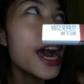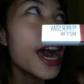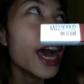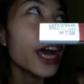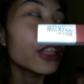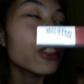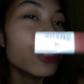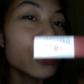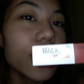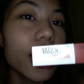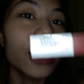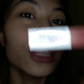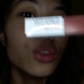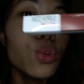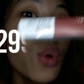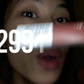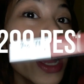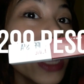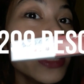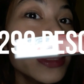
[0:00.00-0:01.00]
Ano siya,
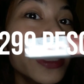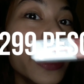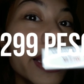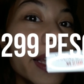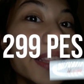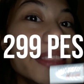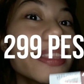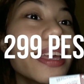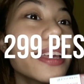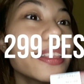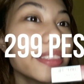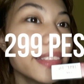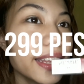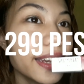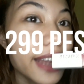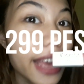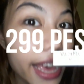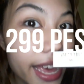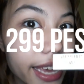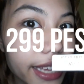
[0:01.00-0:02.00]
299
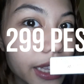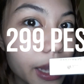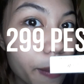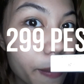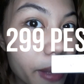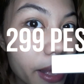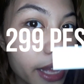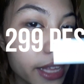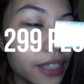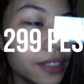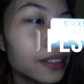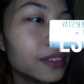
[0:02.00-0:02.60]
naman.